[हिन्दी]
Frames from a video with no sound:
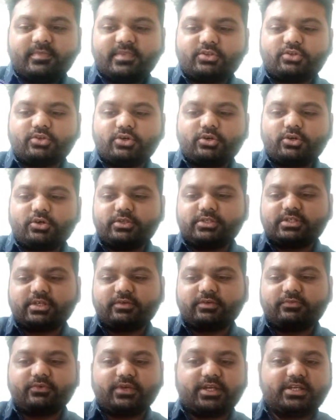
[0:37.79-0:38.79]
जो
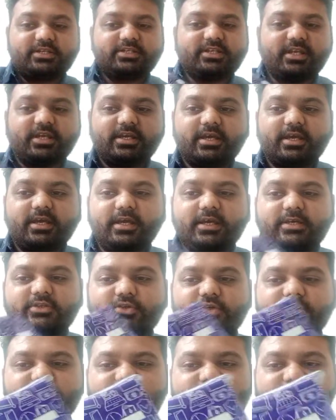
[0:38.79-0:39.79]
इसकी फिनिशिंग है
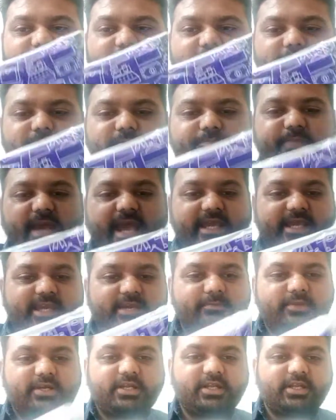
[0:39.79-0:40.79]
जो इसका
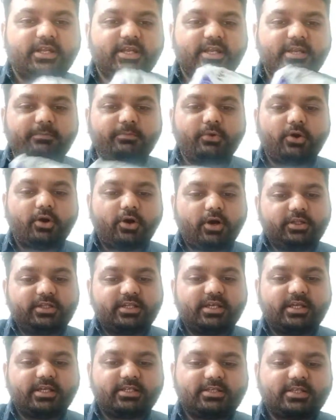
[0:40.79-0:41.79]
पैकिंग मटेरियल है बहुत
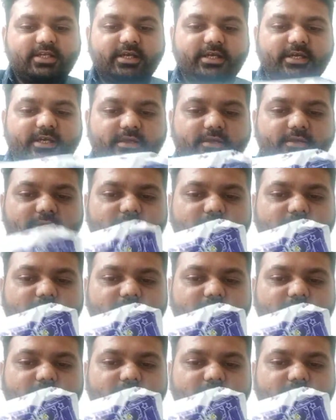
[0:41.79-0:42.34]
ही अच्छा है